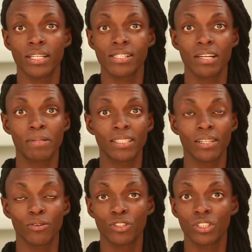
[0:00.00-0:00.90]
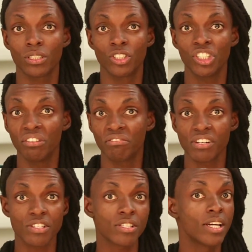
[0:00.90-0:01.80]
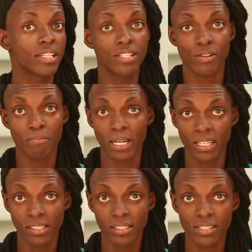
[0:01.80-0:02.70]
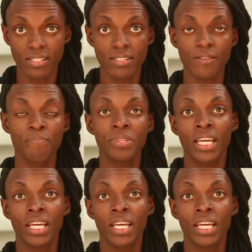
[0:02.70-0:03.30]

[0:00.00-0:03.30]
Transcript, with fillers: é ou de divas que são brancas.